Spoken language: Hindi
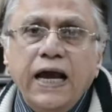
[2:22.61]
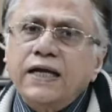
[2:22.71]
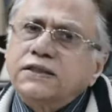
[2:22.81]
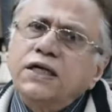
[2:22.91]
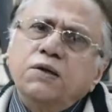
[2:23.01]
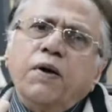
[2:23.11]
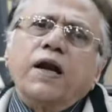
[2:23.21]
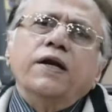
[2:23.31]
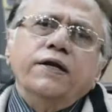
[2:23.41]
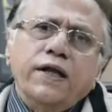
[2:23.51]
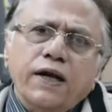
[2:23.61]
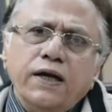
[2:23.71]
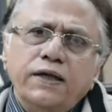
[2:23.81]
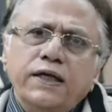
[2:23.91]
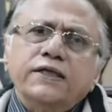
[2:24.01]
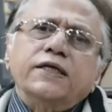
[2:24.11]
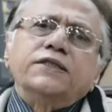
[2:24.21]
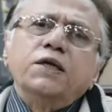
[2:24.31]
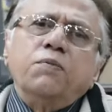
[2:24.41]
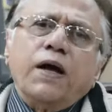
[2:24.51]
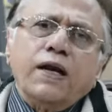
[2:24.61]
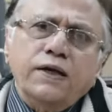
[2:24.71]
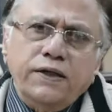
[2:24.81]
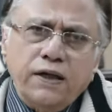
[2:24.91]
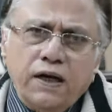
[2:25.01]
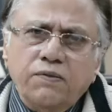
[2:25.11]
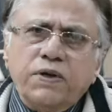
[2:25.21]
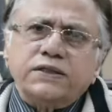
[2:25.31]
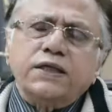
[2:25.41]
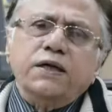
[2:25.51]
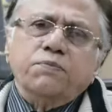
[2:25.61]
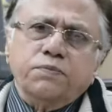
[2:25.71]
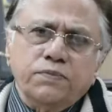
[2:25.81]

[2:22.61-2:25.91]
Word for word: ऐसे ही हमारे लीडर हैं या जैसे ही हमारे लीडर हैं वैसे ही हम